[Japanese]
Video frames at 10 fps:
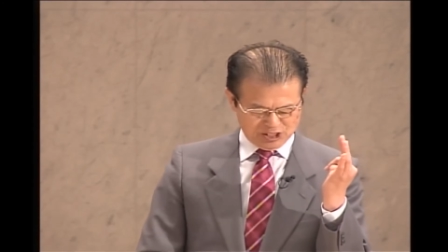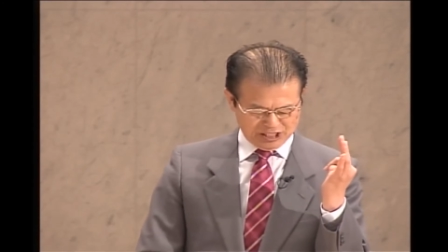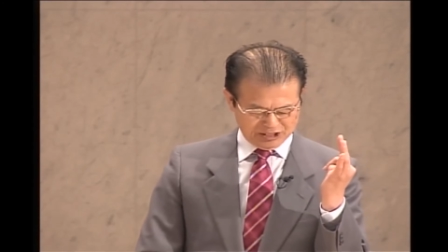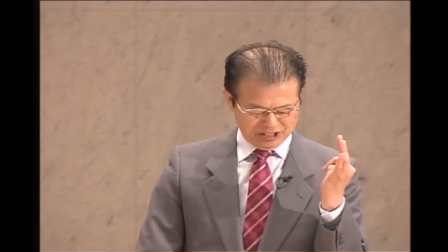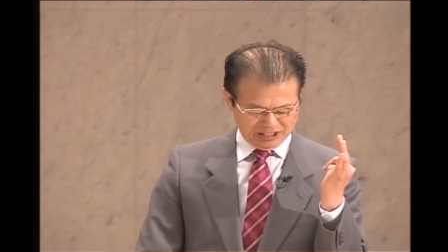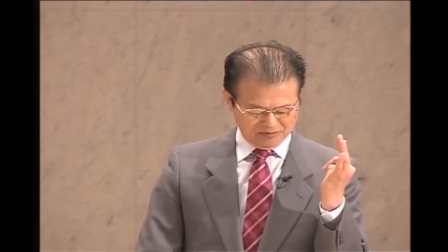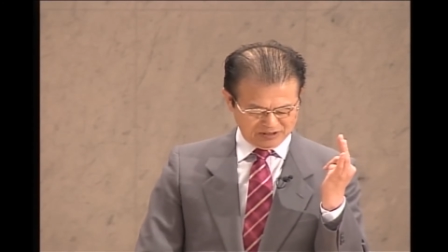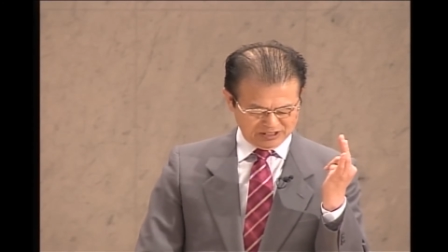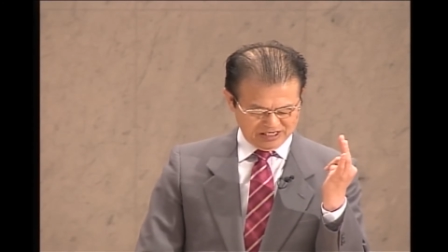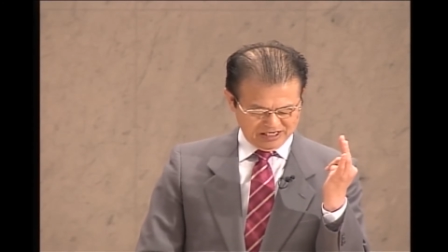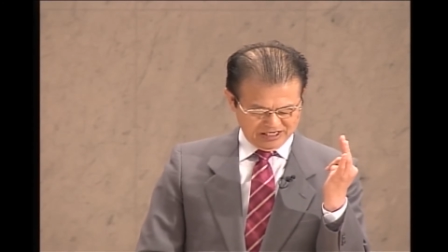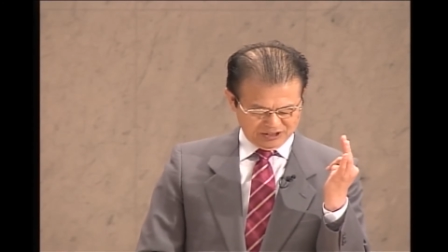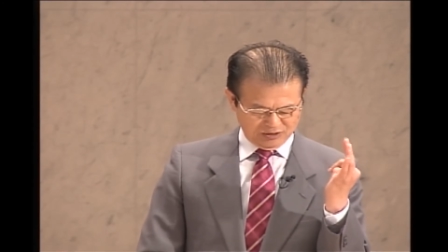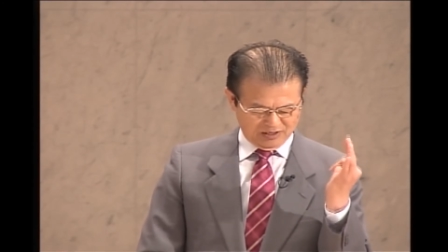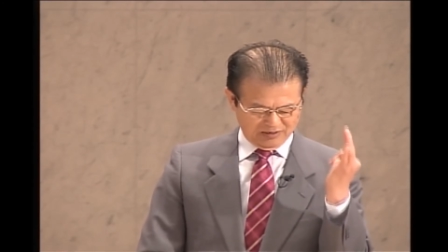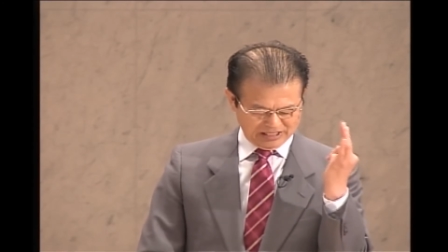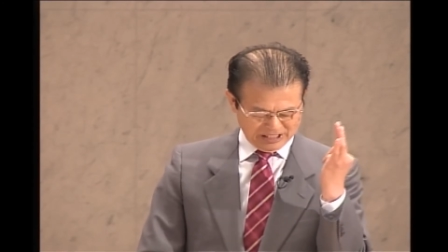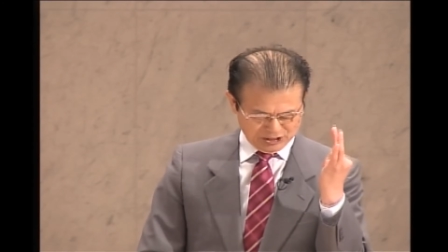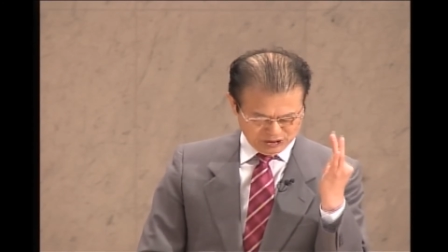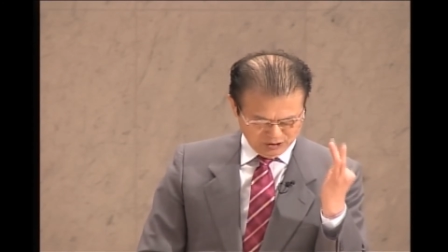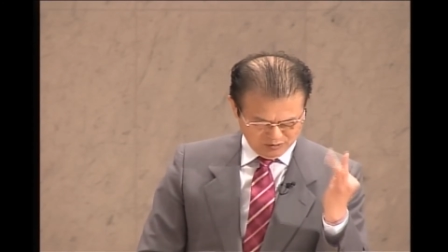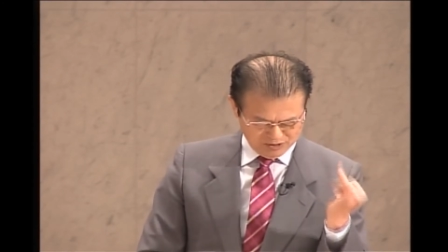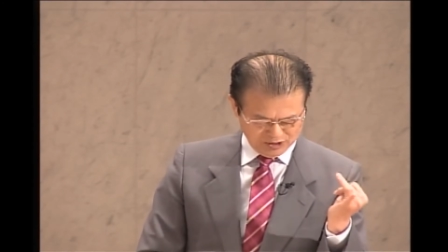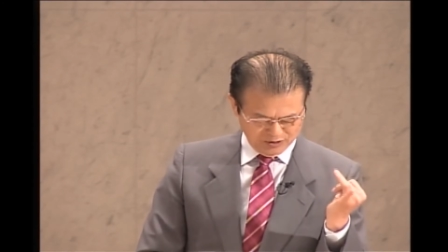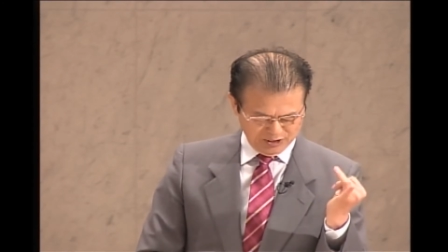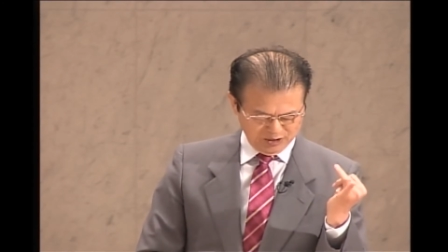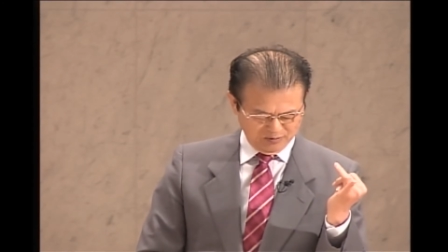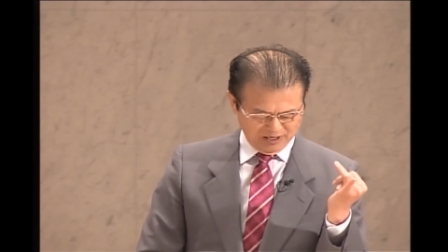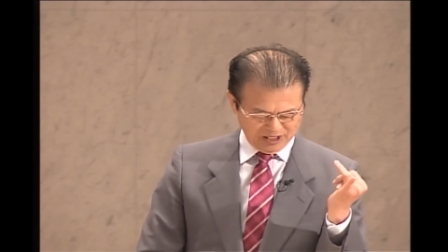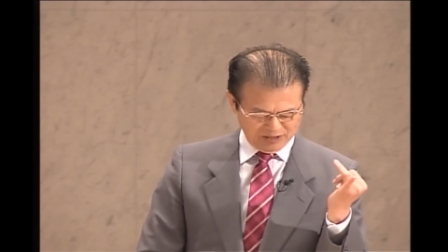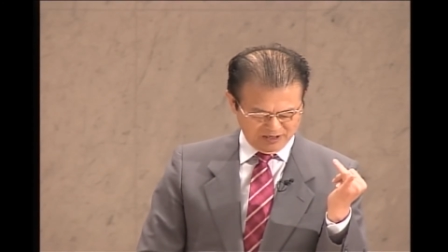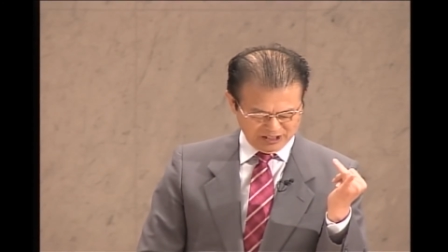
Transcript: 節に行きます。主は私を緑の牧場